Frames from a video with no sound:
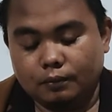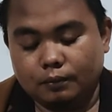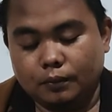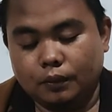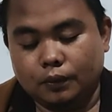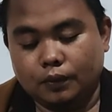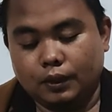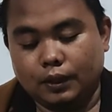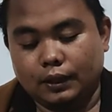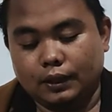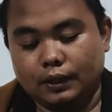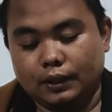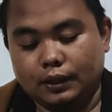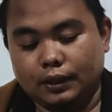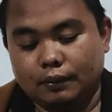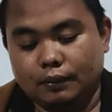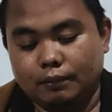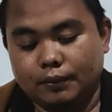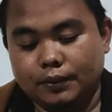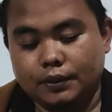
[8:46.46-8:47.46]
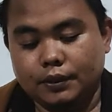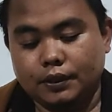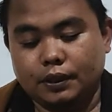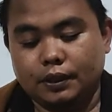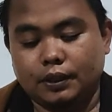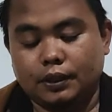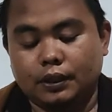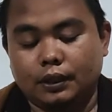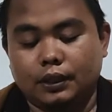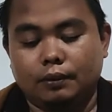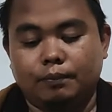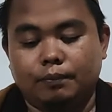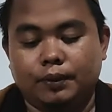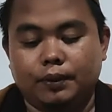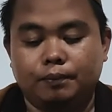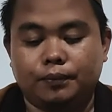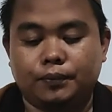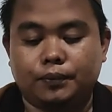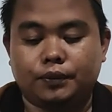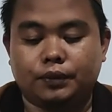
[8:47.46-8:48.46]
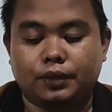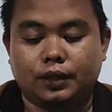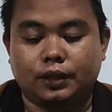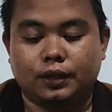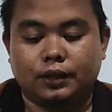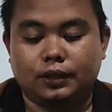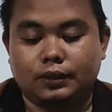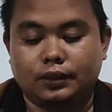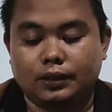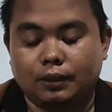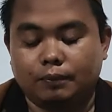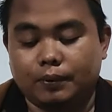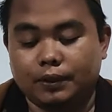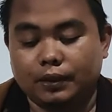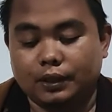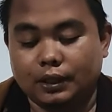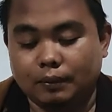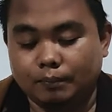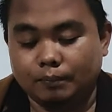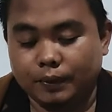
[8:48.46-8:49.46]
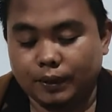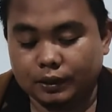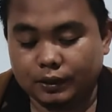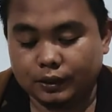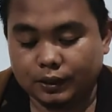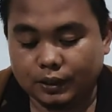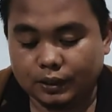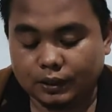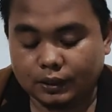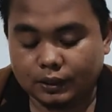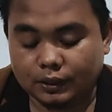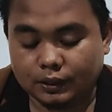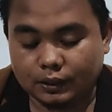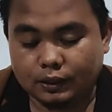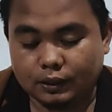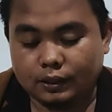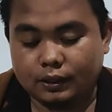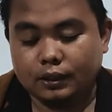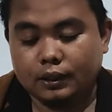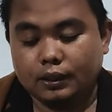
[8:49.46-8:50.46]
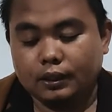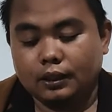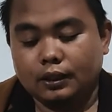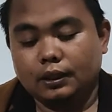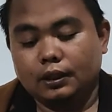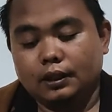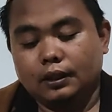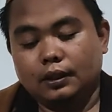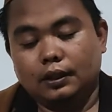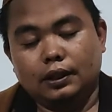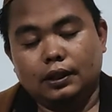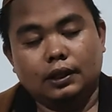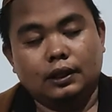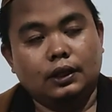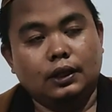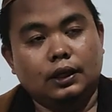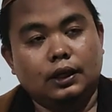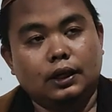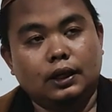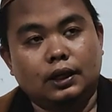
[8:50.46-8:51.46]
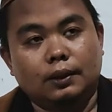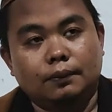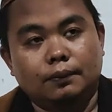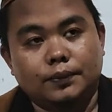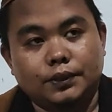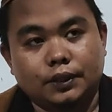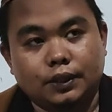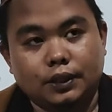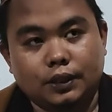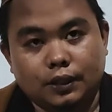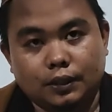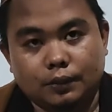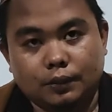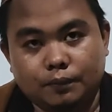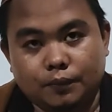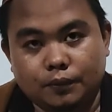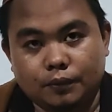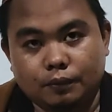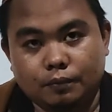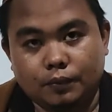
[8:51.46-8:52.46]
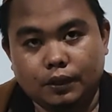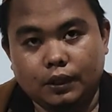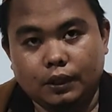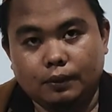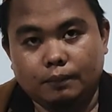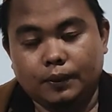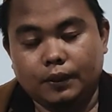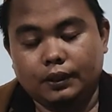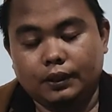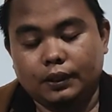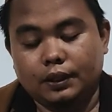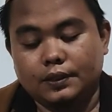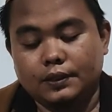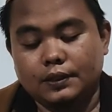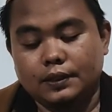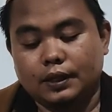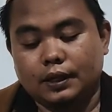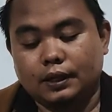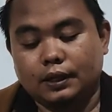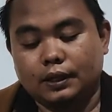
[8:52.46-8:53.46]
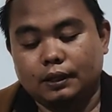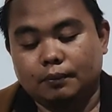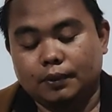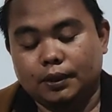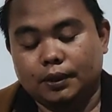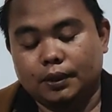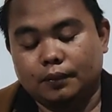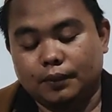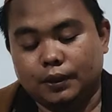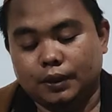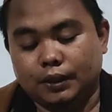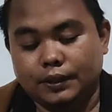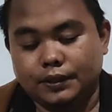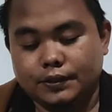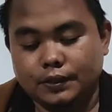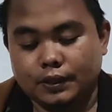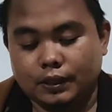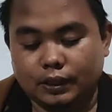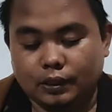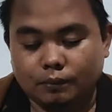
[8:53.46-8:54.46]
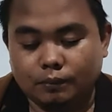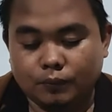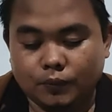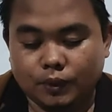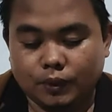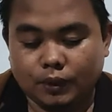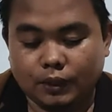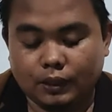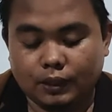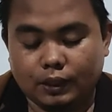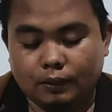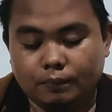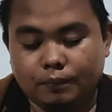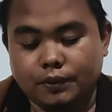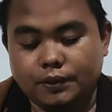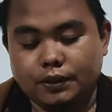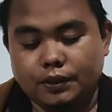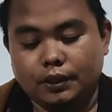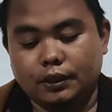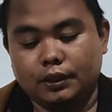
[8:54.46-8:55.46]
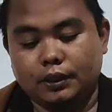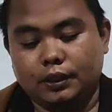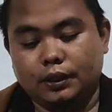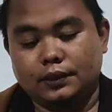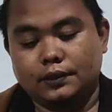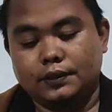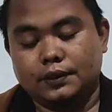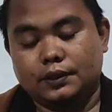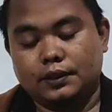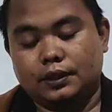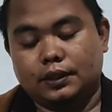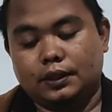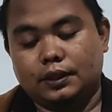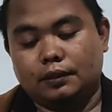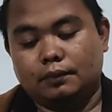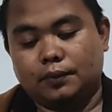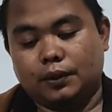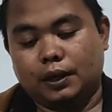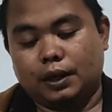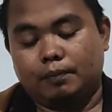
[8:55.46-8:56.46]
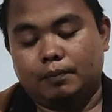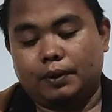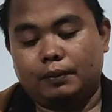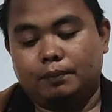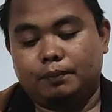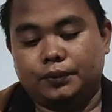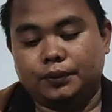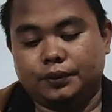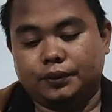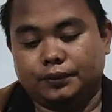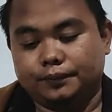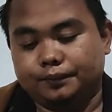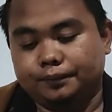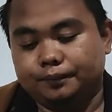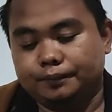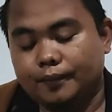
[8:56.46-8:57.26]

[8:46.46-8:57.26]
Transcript: bukanlah bisyai'in apapun Artinya pendapat yang ini tidak dianggap sedikit pun pendapat yang sangat lemah walaisa dan bukanlah bisyai'in sedikit apapun